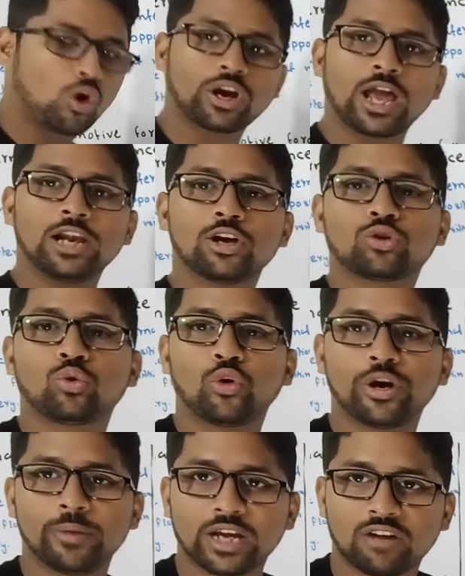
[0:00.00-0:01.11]
और
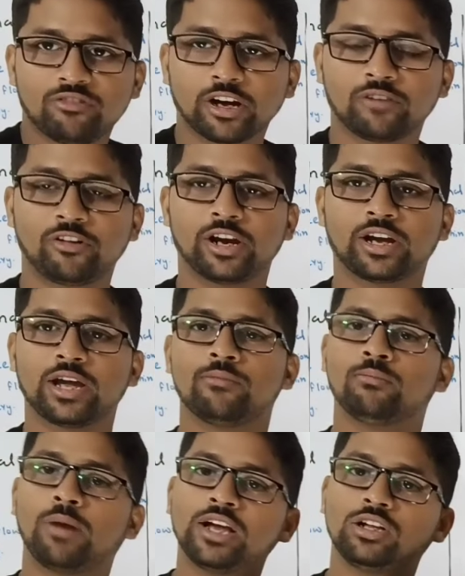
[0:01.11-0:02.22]
इलेक्ट्रोड में क्या फ़र्क है
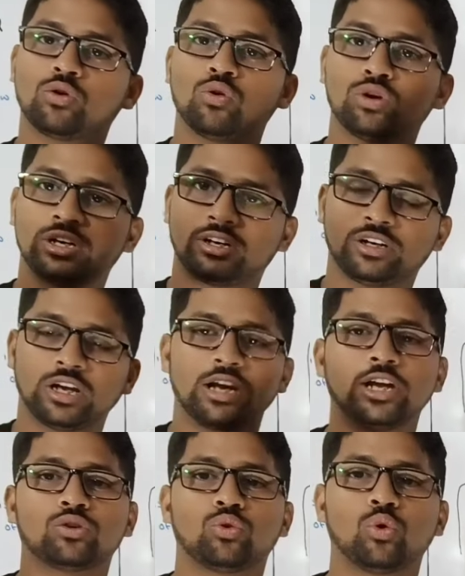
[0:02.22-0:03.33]
भाई देखो
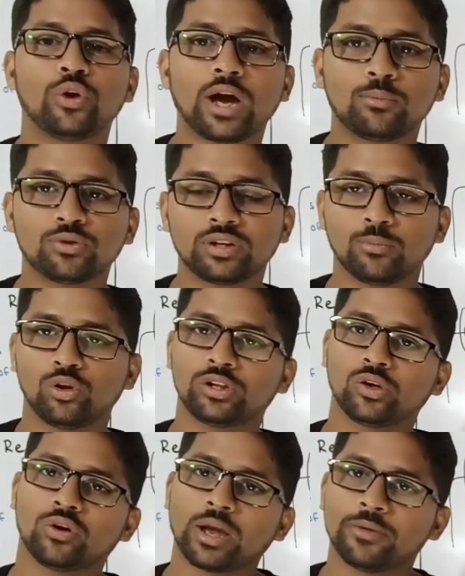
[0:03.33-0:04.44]
इलेक्ट्रोड आप उसे
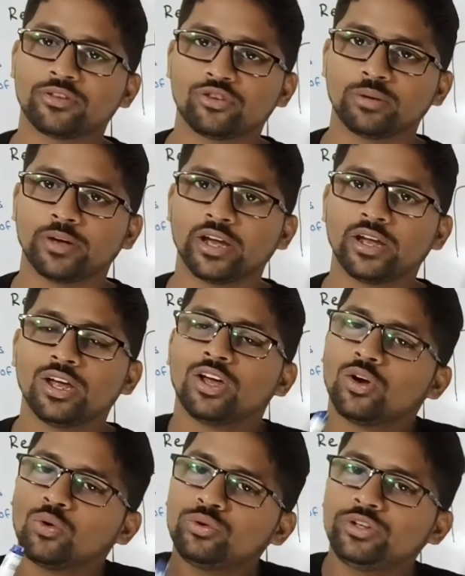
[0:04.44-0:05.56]
बोलते हो केमिस्ट्री में
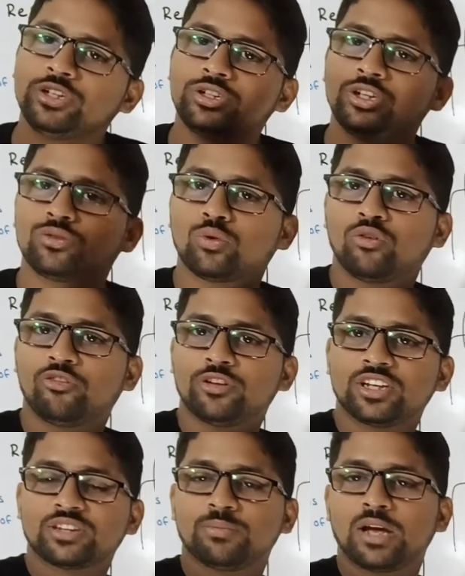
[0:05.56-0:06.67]
उसी चीज़ को
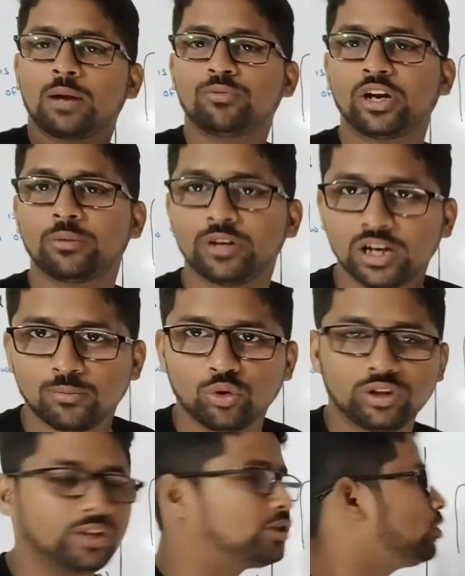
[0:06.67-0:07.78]
फिज़िक्स में आप टर्मिनल
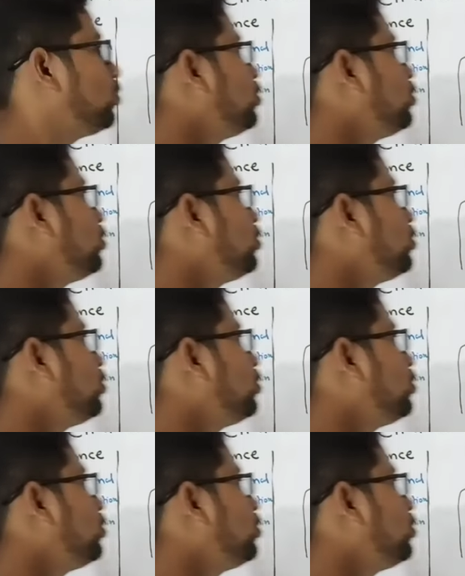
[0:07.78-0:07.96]
बोल देते